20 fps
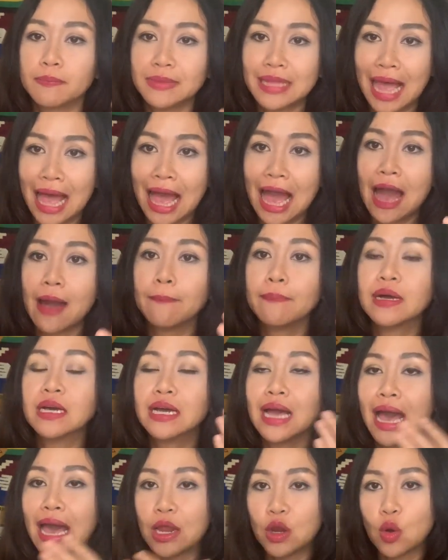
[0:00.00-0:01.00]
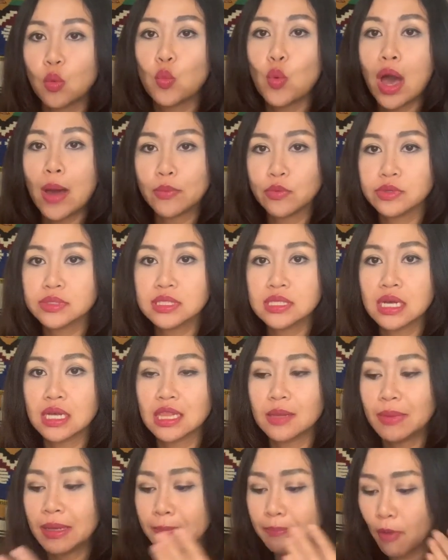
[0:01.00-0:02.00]
น้ำคืออารมณ์ความรู้สึก
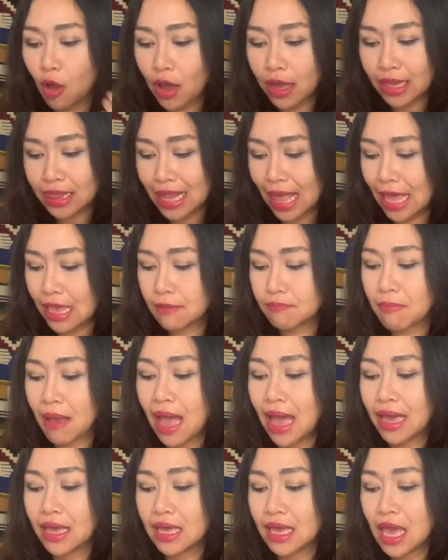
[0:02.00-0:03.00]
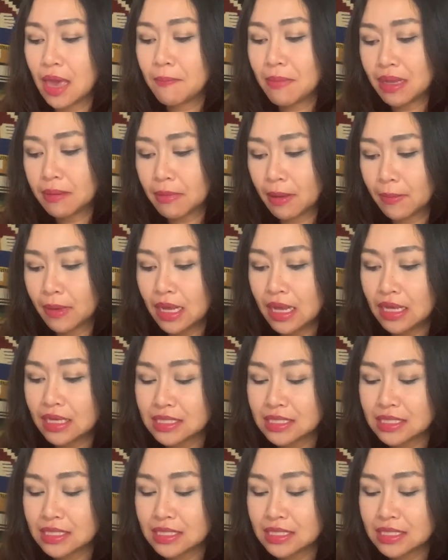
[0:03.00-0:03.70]
แล้วมันปล่อยไหลไปให้มันแบบ